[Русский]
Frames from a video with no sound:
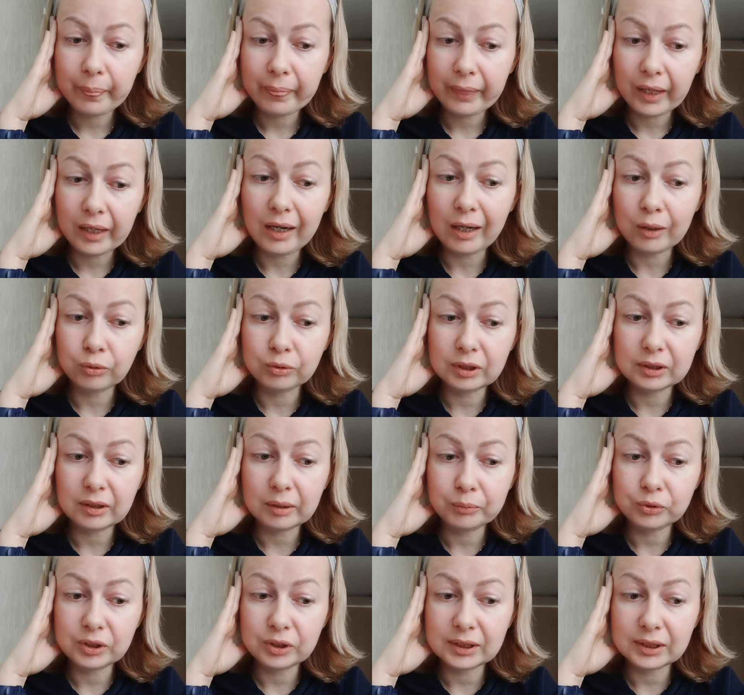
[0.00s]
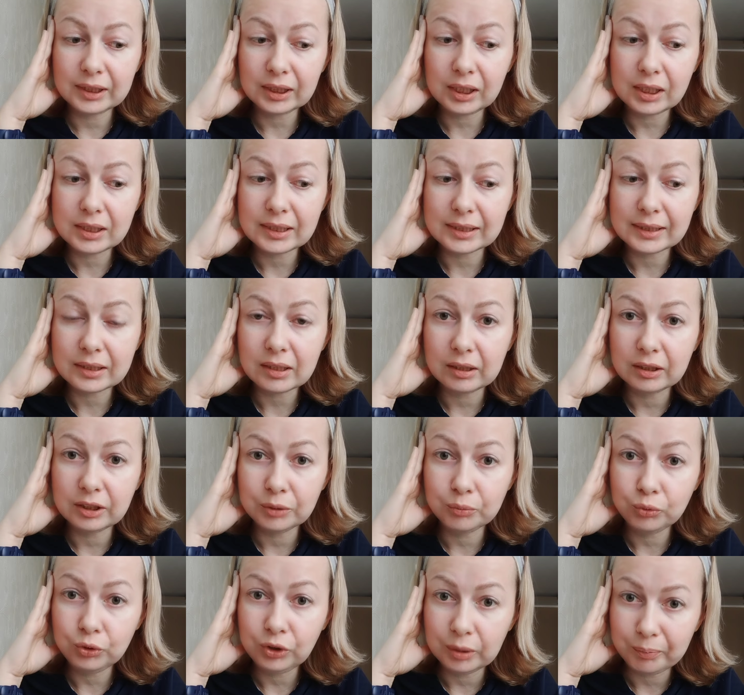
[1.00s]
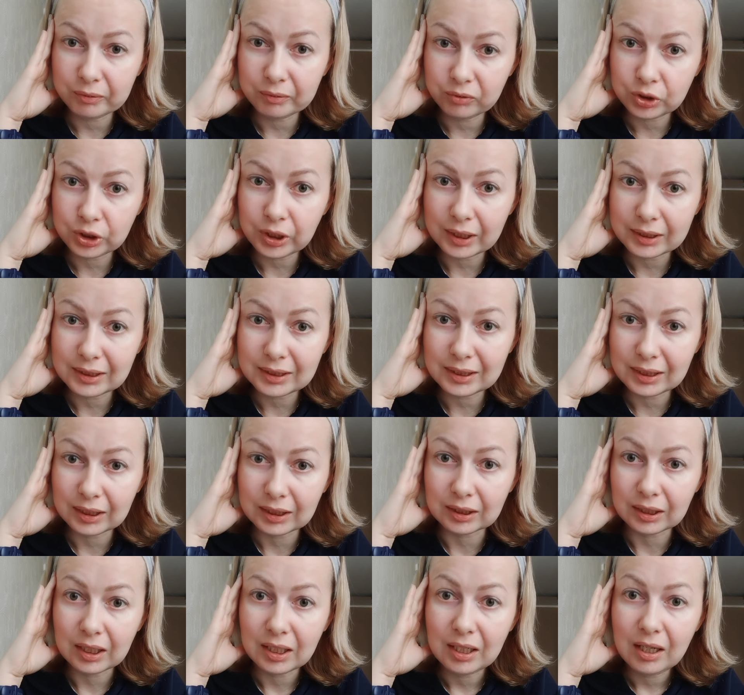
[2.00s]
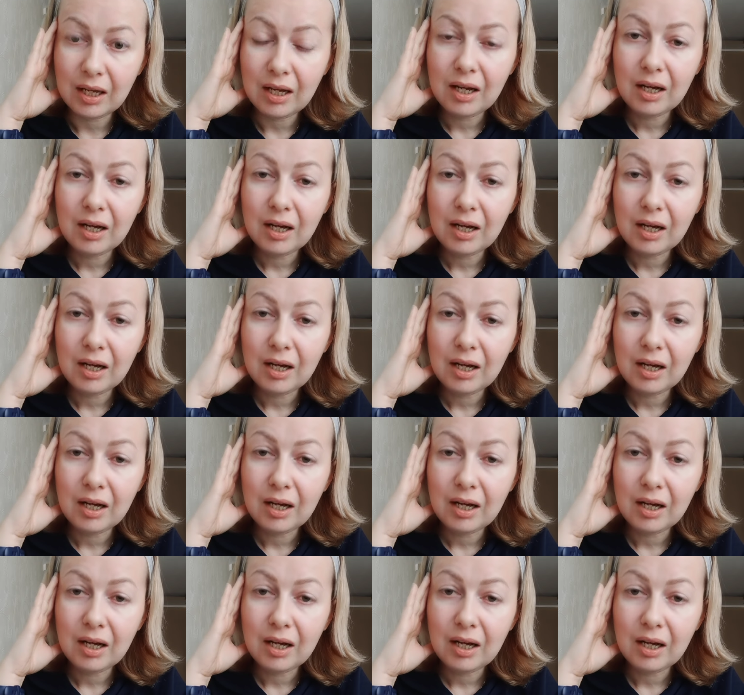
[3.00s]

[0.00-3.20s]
как он это будет делать, если ему не повышать цены.